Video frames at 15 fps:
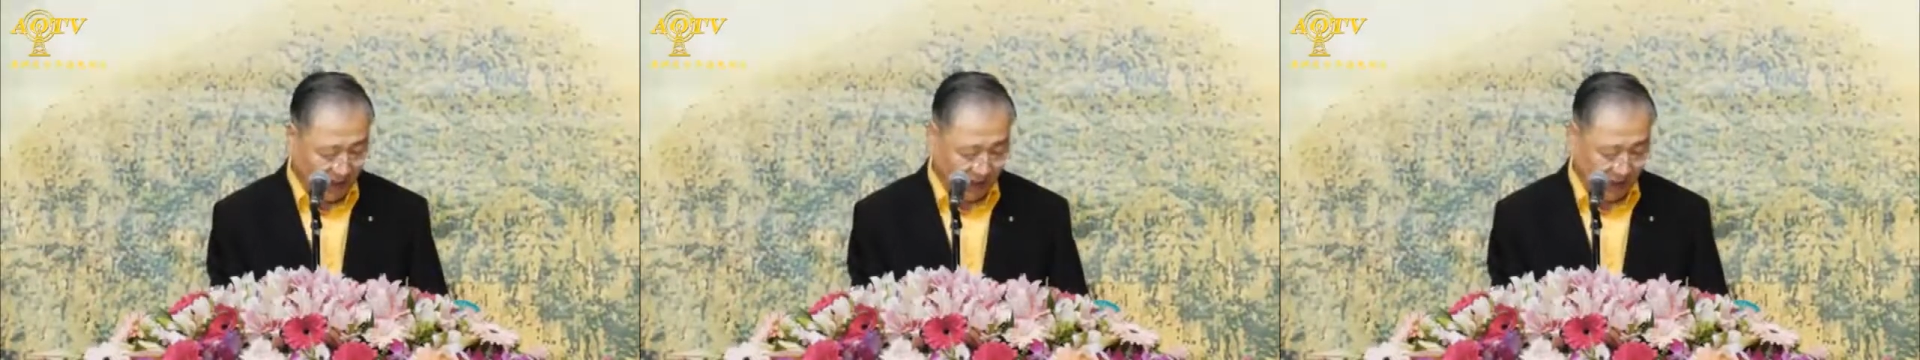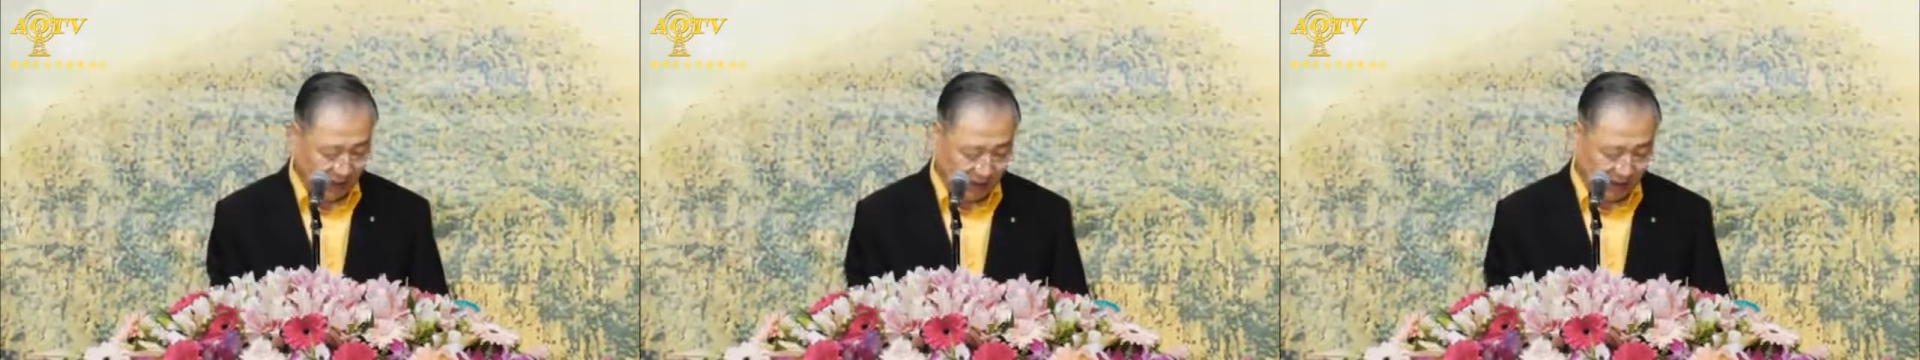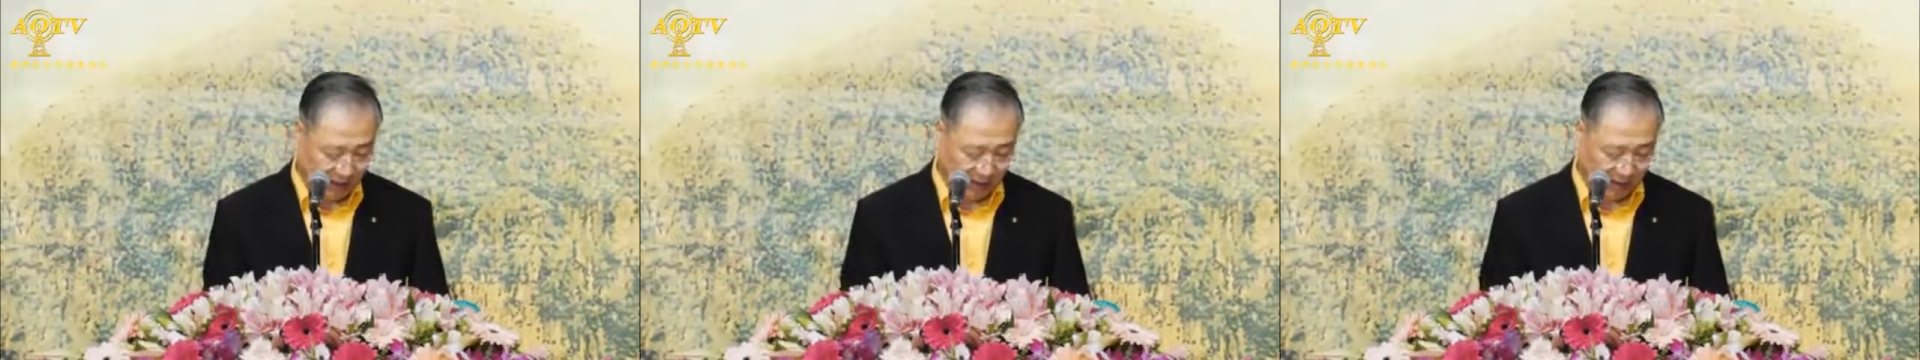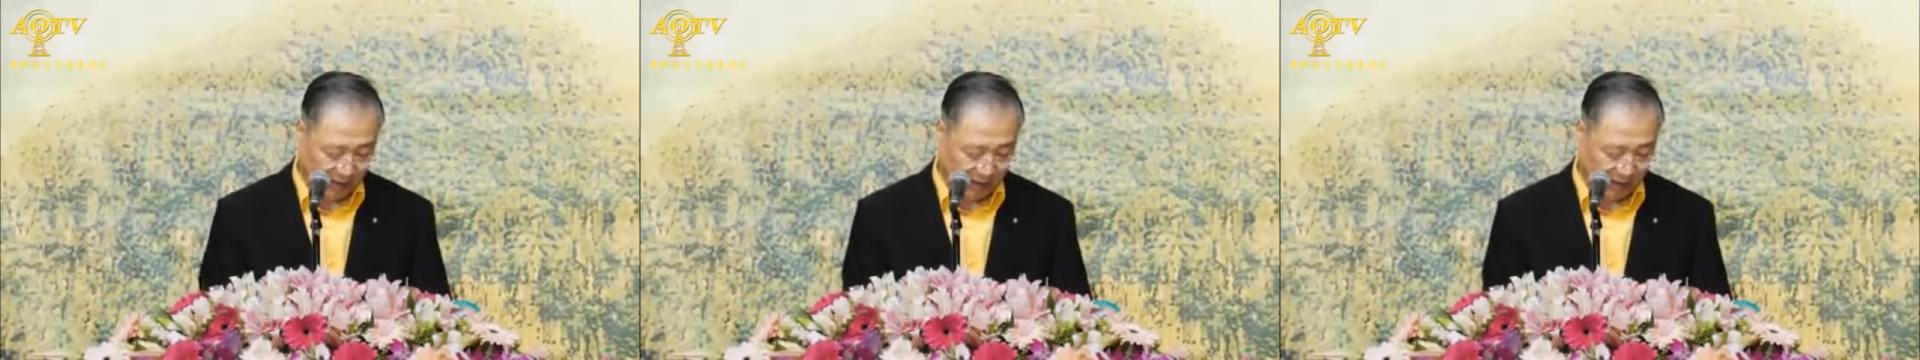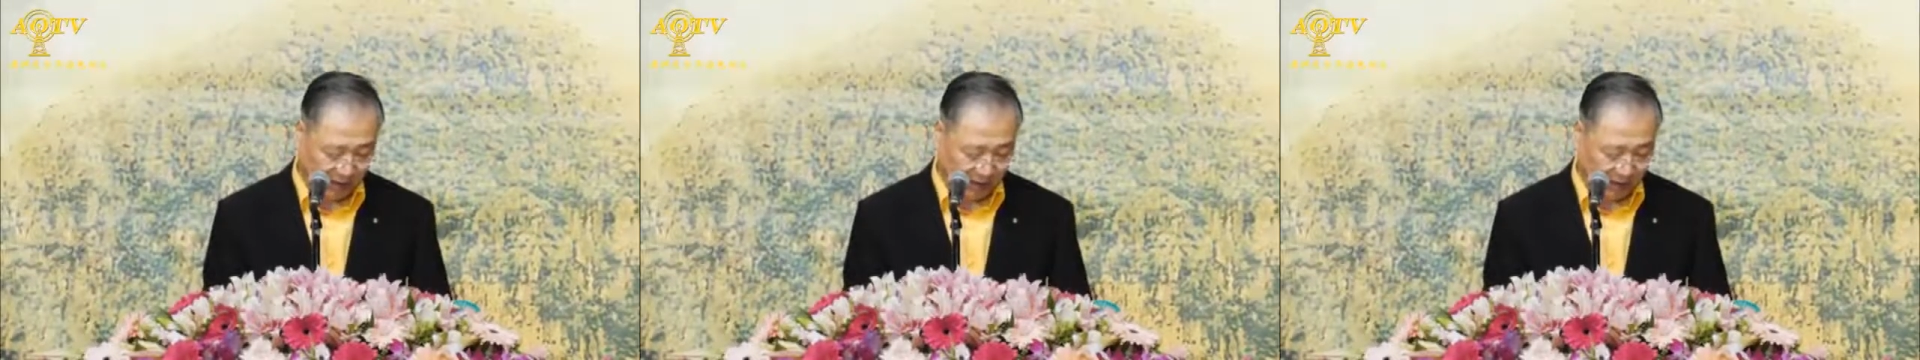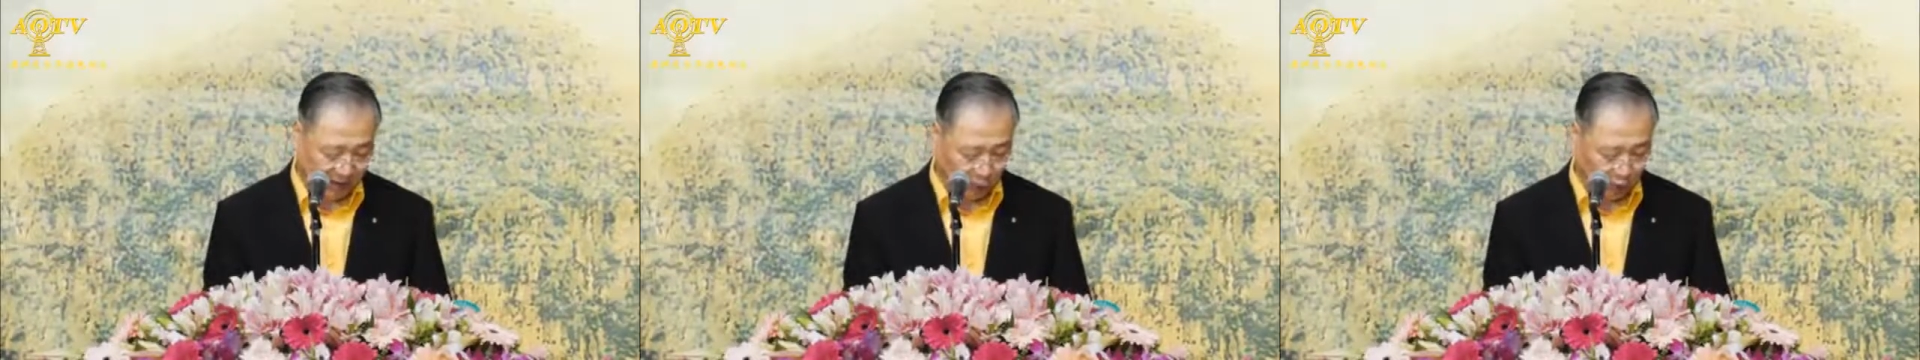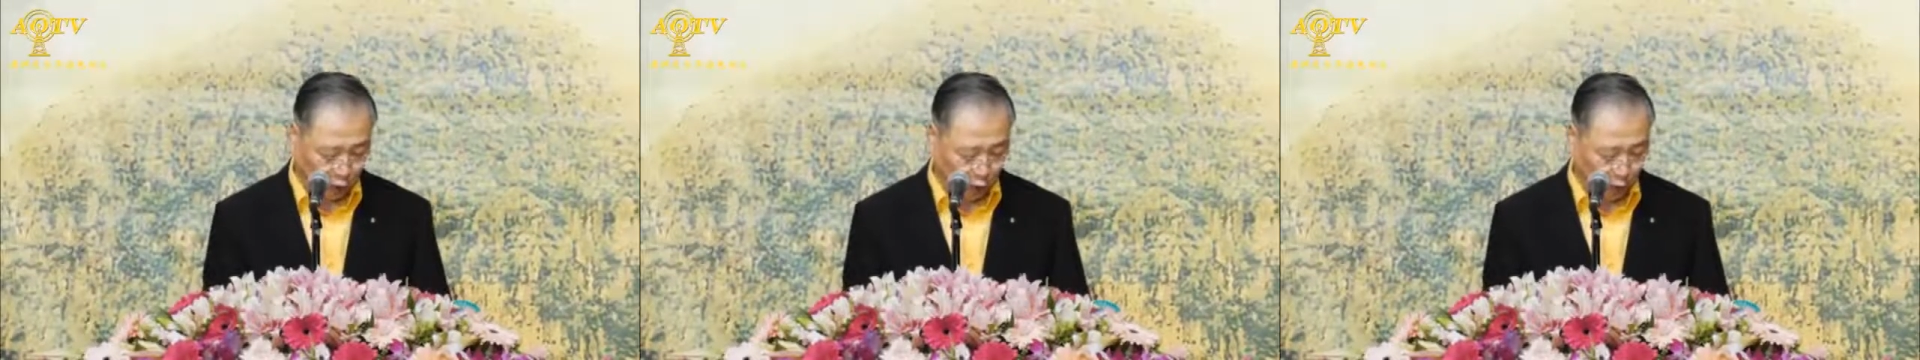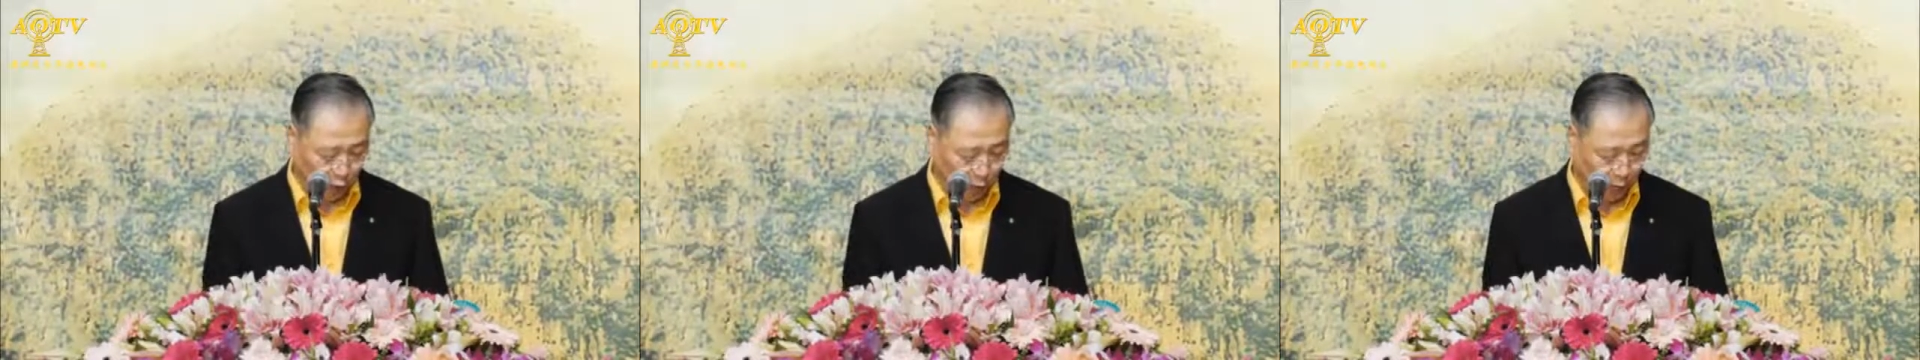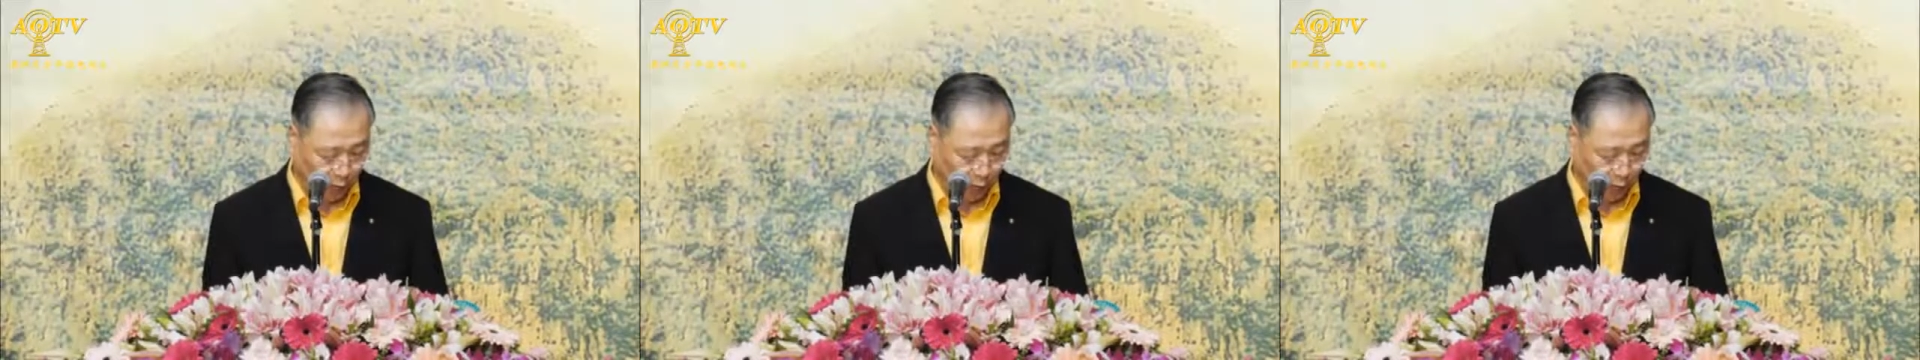有一个寺庙当中，